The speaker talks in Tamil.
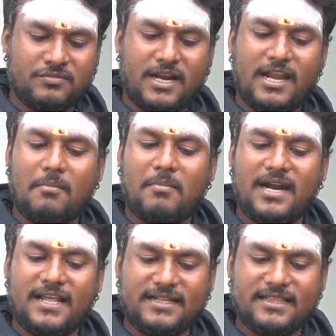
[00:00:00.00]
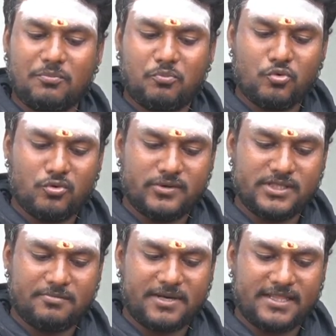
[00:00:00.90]
நல்லா மலர்ந்த பூவை
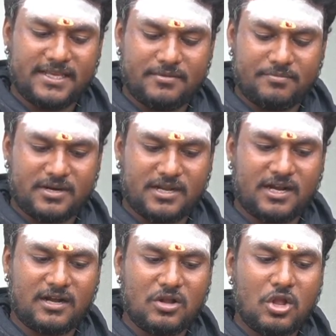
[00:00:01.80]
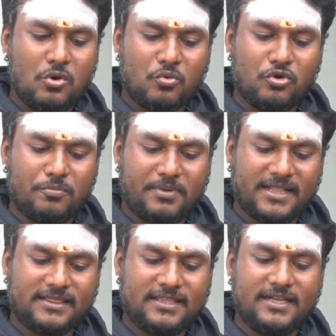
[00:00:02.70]
வந்து பார்த்திங்க அப்படின்னா ஒரு
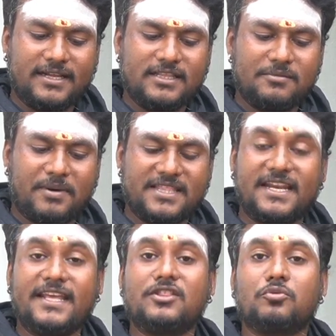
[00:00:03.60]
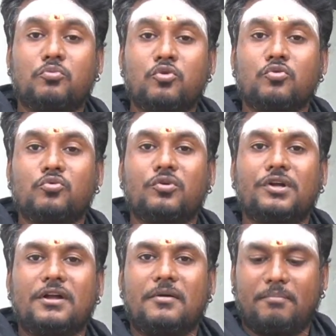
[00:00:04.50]
பத்துலேருந்து பதினைந்து பூ
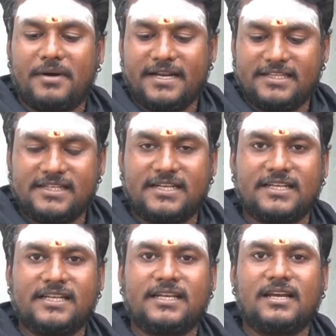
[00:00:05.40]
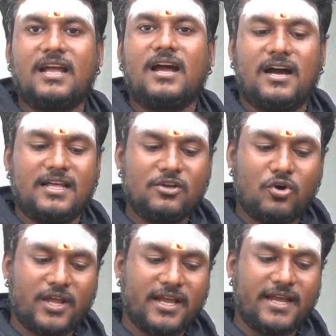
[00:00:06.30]
பறிச்சுட்டு
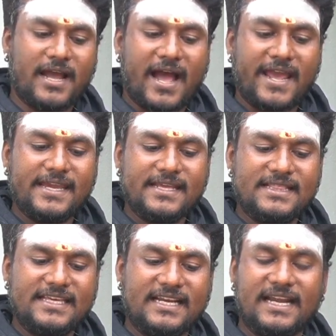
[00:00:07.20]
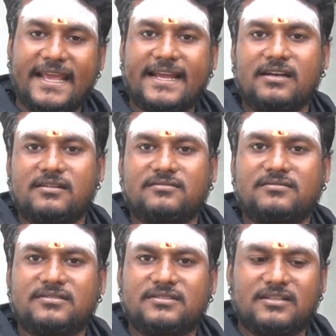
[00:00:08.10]
அதோட ஐந்து இலைகள்
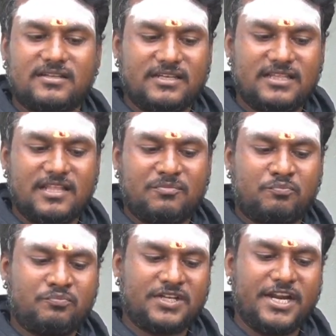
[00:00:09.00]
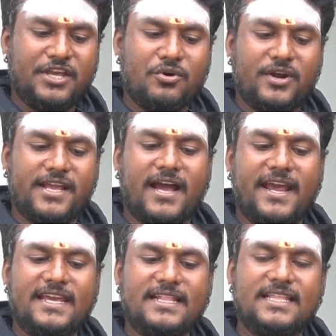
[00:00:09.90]
இந்த செடியோடைய
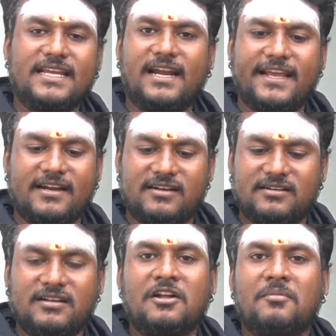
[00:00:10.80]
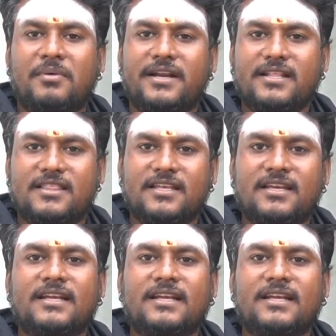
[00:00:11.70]
ஐந்து இலைகள் பறித்து